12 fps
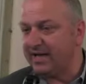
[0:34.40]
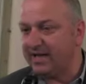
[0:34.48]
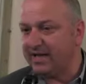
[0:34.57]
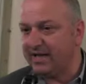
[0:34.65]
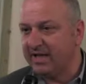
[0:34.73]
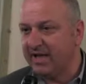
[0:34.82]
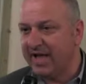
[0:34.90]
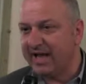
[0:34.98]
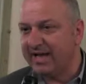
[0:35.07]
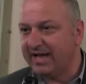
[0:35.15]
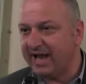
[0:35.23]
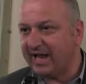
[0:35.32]
a,
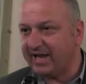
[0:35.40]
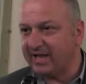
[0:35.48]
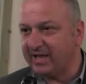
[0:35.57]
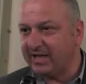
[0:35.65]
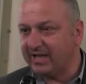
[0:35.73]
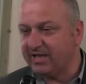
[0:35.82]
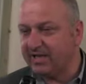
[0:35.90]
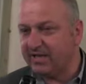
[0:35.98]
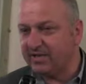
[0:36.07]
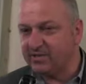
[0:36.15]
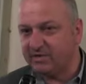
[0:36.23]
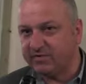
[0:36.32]
a, creare
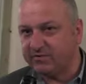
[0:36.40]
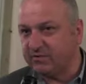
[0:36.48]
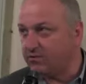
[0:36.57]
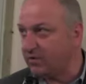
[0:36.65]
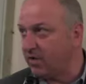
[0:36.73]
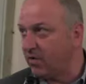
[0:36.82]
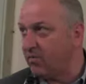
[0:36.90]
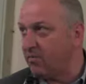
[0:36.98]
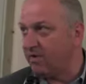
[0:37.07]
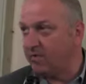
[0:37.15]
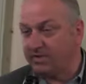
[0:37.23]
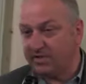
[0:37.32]
il servizio sulla
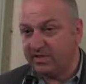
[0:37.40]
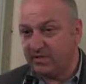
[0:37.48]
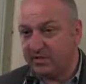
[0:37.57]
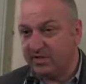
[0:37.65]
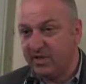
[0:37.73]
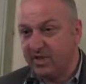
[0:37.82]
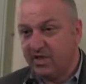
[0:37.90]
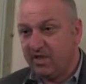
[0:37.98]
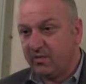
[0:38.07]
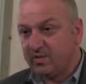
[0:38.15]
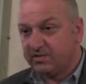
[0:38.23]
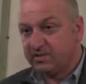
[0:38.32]
gomma. Quindi noi
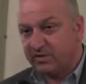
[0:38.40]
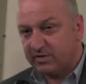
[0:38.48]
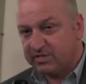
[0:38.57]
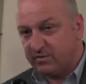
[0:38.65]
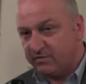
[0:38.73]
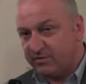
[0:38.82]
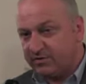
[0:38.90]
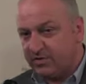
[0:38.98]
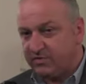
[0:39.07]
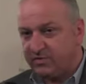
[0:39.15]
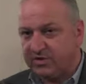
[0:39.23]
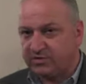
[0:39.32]
in queste ore stiamo
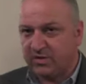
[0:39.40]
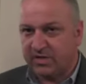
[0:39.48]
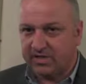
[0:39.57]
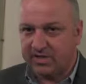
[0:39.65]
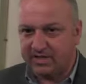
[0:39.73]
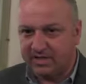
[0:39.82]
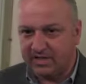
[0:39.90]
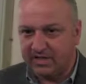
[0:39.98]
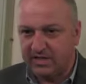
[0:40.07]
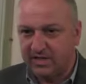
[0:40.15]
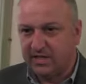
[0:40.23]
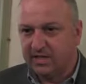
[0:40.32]
facendo una sorta
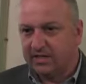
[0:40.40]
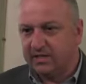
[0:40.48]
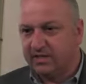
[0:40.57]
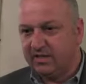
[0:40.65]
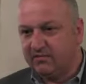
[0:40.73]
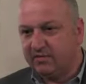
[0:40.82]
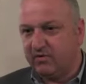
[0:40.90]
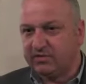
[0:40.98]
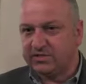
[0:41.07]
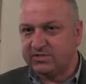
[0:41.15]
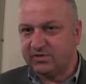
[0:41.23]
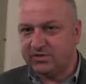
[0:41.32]
di, di
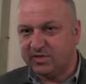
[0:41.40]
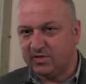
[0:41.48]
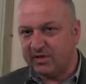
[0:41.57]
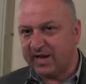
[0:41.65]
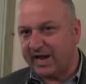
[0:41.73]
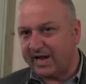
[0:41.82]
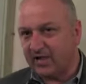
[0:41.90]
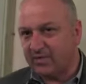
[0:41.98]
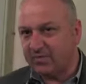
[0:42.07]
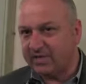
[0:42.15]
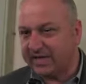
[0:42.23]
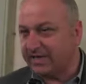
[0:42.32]
valutazione degli orari,
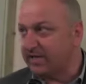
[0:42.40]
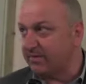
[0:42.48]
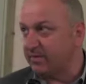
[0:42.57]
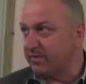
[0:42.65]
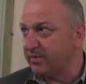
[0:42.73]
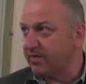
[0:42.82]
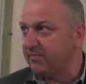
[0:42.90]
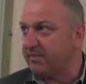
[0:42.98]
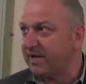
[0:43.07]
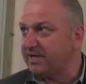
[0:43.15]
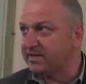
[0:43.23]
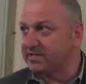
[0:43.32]
dopodiché andremo a
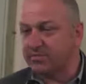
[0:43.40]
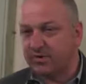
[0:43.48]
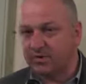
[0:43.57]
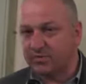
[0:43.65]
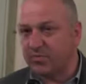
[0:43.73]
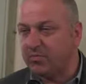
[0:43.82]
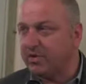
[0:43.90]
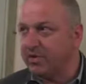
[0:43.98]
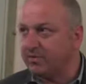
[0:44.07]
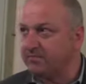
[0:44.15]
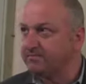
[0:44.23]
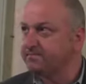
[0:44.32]
programmare il trasporto
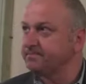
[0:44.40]
pubblico.